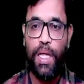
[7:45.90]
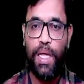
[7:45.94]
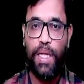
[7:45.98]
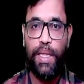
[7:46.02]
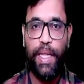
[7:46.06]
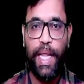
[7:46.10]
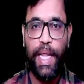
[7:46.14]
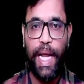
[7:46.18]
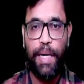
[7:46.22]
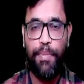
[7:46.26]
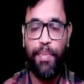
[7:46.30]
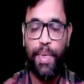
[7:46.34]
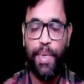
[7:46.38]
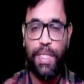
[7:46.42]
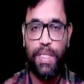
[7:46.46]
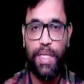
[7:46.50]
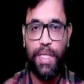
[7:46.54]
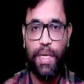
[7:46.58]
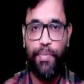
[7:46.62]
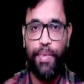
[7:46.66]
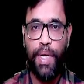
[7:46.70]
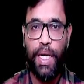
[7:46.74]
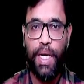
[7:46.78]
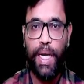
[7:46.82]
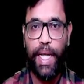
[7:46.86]
दैट
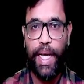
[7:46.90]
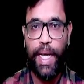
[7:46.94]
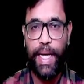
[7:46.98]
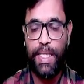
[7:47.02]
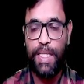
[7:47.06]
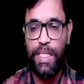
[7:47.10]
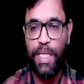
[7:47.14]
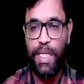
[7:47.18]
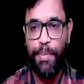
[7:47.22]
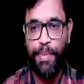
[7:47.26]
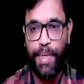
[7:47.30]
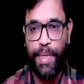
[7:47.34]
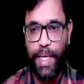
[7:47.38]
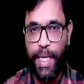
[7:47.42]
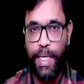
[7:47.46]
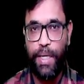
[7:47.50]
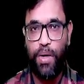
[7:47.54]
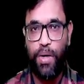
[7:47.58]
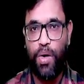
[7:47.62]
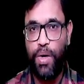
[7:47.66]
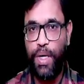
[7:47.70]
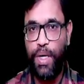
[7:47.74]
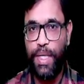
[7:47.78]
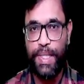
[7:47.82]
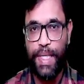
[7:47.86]
पर्सन विल एक्सेप्ट इट
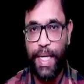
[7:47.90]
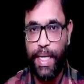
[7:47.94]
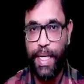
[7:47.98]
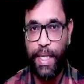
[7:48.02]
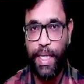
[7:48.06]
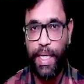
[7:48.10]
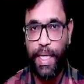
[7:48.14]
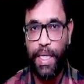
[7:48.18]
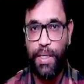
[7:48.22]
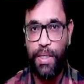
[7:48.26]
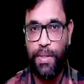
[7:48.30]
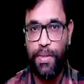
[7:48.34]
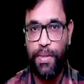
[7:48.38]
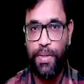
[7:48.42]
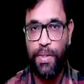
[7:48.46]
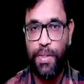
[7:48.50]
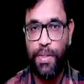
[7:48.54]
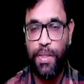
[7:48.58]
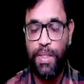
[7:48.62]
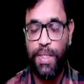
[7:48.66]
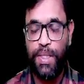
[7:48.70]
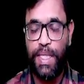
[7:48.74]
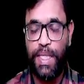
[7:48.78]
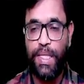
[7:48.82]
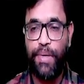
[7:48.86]
और रिजेक्ट इट
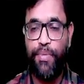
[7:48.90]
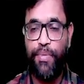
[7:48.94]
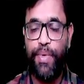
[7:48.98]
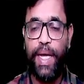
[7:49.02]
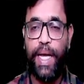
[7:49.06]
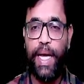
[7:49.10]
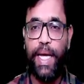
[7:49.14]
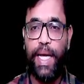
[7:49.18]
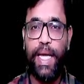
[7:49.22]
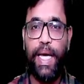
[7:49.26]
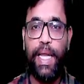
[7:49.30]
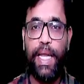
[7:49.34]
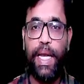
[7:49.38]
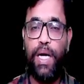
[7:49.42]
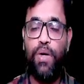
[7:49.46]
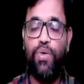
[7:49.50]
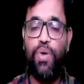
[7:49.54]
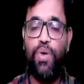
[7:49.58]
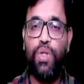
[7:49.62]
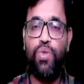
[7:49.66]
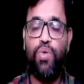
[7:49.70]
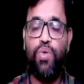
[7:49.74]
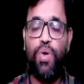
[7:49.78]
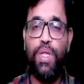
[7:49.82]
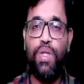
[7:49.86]
जैसे वेंकैया नायडू
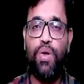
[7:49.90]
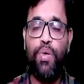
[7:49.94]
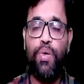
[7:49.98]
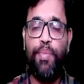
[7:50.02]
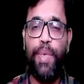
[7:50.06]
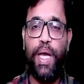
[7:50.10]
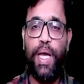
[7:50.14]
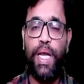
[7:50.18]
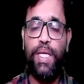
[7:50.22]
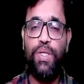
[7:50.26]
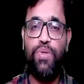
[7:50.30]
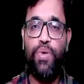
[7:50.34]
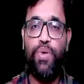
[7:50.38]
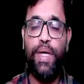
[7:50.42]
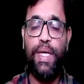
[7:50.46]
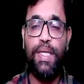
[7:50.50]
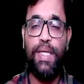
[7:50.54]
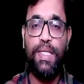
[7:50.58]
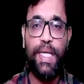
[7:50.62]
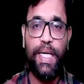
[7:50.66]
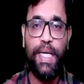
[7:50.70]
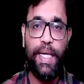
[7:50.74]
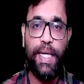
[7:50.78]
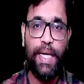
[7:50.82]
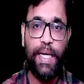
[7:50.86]
ने थोड़े दिनों पहले जो है
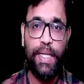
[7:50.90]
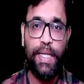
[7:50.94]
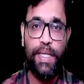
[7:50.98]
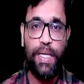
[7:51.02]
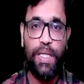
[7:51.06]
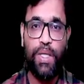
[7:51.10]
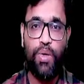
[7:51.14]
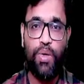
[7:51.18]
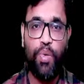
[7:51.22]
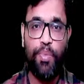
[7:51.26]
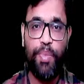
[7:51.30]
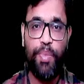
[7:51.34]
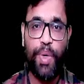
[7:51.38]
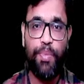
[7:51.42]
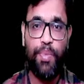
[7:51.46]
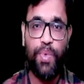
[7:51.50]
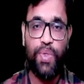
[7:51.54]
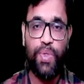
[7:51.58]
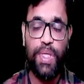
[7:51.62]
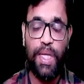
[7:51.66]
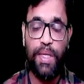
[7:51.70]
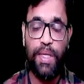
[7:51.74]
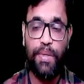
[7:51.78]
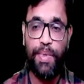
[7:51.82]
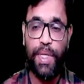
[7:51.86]
रिजेक्ट कर दिया था वो
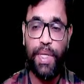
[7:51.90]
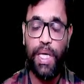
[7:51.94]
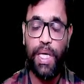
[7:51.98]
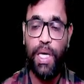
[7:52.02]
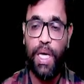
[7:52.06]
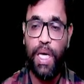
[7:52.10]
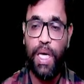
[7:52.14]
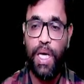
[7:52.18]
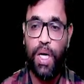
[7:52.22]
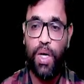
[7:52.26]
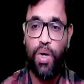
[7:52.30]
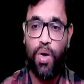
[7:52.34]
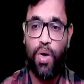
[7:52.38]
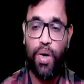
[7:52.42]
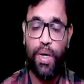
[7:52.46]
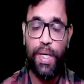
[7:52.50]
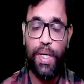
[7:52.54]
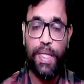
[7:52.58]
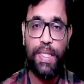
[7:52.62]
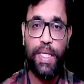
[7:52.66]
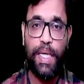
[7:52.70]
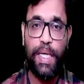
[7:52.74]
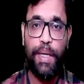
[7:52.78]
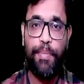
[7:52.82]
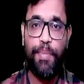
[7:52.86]
प्रपोजल जबकि
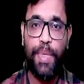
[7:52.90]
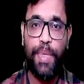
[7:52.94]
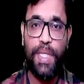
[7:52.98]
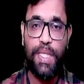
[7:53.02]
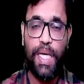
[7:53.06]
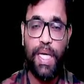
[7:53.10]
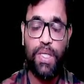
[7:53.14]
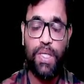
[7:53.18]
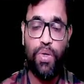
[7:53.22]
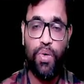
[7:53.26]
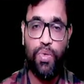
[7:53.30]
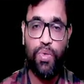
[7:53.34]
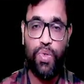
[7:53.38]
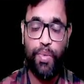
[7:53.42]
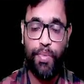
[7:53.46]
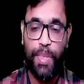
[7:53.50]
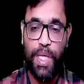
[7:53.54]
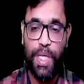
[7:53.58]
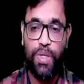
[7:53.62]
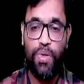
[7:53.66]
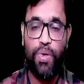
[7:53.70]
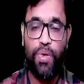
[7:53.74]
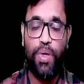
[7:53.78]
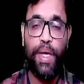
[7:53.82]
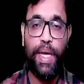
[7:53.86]
कांग्रेस के पचास लोग जो
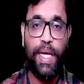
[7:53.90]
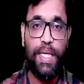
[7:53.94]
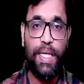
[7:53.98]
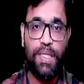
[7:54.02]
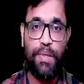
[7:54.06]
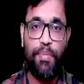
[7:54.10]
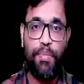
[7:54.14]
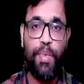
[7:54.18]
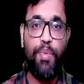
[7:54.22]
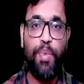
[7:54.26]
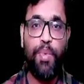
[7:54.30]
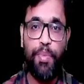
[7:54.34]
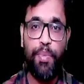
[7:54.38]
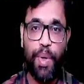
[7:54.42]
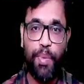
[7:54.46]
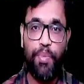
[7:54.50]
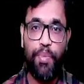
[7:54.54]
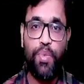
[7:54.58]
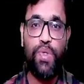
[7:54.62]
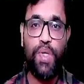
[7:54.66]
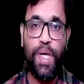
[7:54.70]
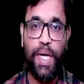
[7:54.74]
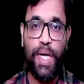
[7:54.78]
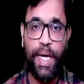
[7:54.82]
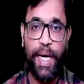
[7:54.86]
मिलजुल के राज्यसभा में
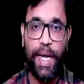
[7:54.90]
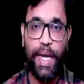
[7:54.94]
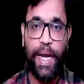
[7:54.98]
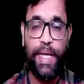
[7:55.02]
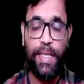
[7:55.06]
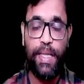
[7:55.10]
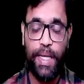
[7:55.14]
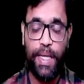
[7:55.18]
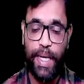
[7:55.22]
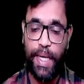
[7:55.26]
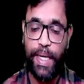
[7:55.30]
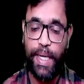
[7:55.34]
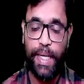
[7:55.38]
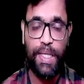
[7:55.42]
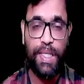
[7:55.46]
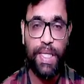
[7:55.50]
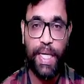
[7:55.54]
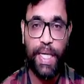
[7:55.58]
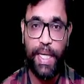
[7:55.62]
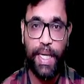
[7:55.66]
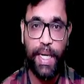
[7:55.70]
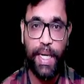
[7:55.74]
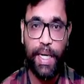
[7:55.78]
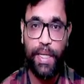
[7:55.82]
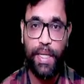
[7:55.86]
प्रपोजल लेकर आए थे लेकिन
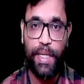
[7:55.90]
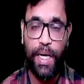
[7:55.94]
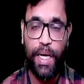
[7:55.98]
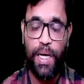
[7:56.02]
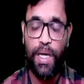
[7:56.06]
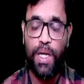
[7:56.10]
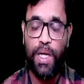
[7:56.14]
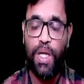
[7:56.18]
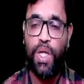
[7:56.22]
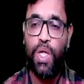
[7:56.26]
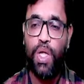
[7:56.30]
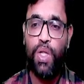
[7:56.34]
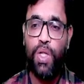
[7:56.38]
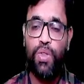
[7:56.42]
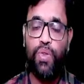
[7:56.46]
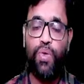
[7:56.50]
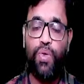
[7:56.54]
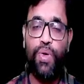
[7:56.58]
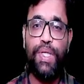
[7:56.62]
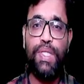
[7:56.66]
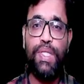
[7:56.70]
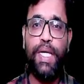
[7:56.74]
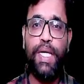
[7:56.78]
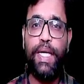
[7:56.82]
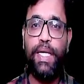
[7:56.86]
रिजेक्ट कर दिया तो
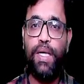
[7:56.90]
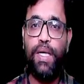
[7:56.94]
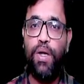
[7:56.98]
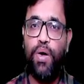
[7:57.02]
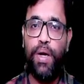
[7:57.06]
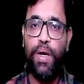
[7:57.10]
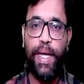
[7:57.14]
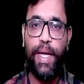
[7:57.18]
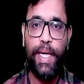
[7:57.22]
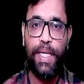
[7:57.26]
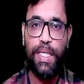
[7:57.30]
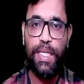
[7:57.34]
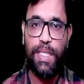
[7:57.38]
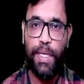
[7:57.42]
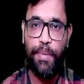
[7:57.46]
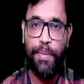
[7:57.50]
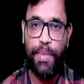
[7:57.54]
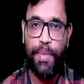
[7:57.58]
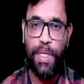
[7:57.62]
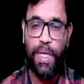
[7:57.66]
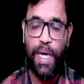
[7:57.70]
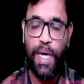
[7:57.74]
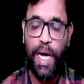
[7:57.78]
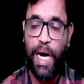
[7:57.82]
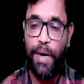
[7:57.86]
रिजेक्ट और
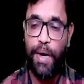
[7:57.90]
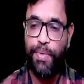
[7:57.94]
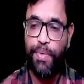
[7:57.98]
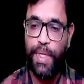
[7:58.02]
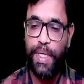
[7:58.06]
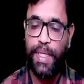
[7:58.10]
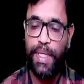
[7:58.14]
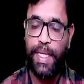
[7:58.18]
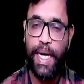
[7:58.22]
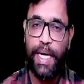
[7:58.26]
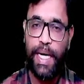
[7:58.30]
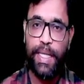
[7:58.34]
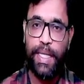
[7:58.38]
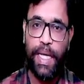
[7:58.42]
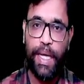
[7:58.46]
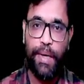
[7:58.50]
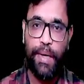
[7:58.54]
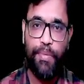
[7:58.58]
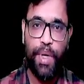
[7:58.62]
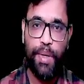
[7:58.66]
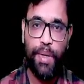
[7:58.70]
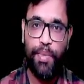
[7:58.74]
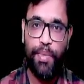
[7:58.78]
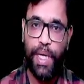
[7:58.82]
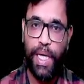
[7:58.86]
एक्सेप्ट आफ्टर दैट देर
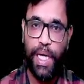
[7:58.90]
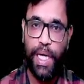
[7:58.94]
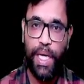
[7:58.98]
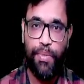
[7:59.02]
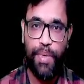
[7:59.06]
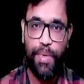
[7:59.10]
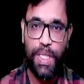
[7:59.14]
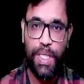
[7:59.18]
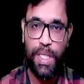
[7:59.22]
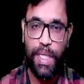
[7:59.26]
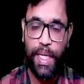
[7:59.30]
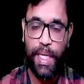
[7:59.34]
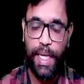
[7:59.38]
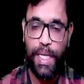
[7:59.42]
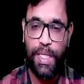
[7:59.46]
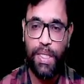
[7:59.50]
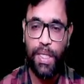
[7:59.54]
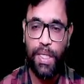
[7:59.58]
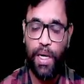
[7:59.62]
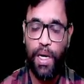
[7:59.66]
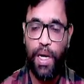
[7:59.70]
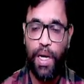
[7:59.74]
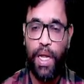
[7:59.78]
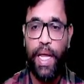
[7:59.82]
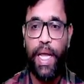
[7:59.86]
विल बी
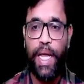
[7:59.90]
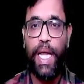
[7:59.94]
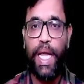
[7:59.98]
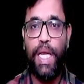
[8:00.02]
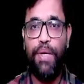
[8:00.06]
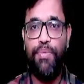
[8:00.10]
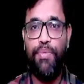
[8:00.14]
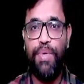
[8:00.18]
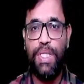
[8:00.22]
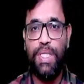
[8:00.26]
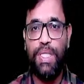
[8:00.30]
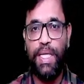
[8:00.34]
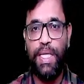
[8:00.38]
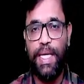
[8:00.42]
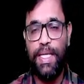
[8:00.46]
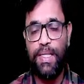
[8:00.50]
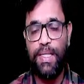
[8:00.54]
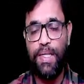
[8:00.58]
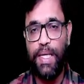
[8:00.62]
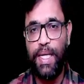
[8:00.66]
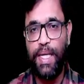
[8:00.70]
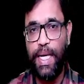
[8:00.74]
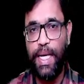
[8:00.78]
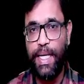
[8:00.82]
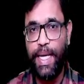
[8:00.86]
इन्वेस्टिगेशन
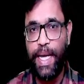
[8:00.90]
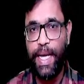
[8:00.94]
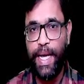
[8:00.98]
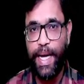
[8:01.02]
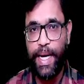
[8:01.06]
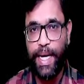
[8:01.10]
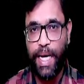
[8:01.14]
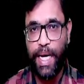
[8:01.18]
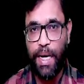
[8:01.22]
इन्वेस्टिगेशन के लिए एक